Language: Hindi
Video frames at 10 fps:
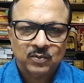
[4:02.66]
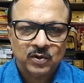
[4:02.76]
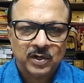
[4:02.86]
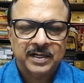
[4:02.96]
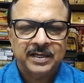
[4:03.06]

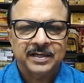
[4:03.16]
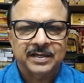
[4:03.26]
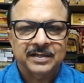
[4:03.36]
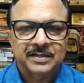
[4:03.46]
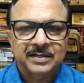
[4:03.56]
बुरा नहीं है
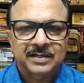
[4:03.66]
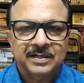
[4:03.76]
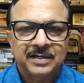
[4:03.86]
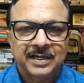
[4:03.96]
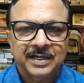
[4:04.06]

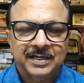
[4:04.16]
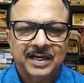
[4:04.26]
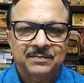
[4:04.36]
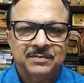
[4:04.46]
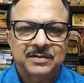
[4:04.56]
लेकिन
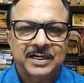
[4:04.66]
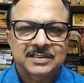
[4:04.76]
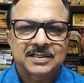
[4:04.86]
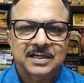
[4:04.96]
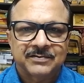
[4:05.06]
क्या आप डेट
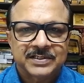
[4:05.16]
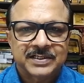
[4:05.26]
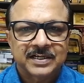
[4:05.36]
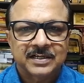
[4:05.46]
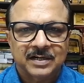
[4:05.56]

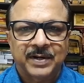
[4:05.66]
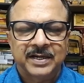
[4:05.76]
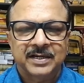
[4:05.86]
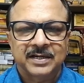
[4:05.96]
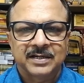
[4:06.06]
सर्विसिंग कर
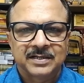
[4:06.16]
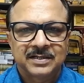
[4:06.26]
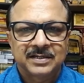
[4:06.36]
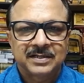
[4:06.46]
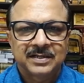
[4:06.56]
पाएंगे
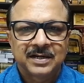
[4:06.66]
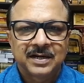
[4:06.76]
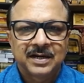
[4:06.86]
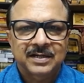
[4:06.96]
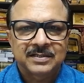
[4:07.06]

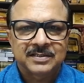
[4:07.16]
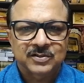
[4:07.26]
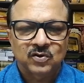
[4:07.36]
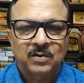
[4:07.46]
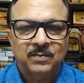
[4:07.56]

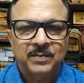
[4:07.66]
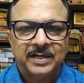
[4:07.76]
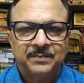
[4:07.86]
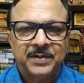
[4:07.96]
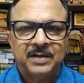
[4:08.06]
जिसको हम
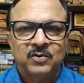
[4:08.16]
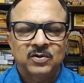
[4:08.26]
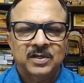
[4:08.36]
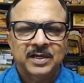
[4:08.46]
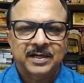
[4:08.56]
एनपीए
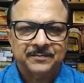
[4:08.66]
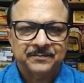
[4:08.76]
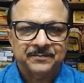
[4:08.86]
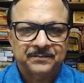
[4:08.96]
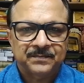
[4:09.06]
बोलते हैं
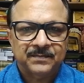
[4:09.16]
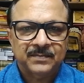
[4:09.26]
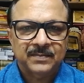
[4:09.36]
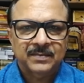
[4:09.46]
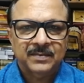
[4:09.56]

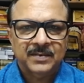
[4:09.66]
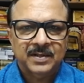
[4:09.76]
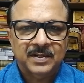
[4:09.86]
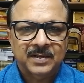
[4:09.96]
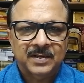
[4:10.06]

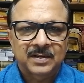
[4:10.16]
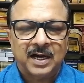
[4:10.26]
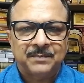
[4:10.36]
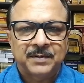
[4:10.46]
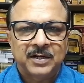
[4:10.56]
कि
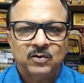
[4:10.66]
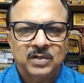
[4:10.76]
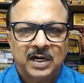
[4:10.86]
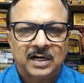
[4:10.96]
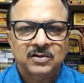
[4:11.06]
आपने
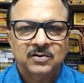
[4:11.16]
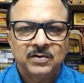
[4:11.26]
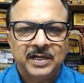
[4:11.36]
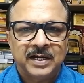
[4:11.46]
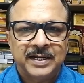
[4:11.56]
उधार तो
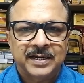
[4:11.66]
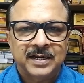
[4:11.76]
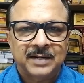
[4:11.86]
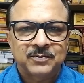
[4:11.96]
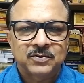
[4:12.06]
लिया लेकिन
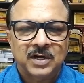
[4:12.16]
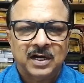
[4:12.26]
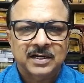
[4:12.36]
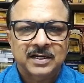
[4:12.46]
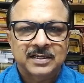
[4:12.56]
आप
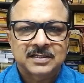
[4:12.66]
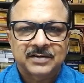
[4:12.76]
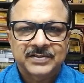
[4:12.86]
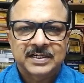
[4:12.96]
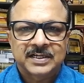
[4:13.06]
उधार की
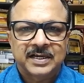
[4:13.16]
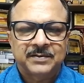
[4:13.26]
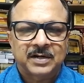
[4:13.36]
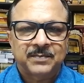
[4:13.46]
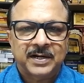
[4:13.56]
सर्विसिंग नहीं
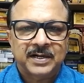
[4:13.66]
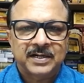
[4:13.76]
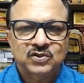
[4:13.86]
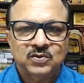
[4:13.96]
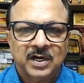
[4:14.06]
कर पा रहे
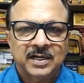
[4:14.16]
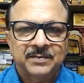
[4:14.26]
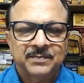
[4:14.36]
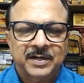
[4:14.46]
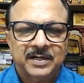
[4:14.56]
चुका
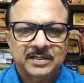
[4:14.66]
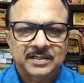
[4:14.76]
नहीं पा रहे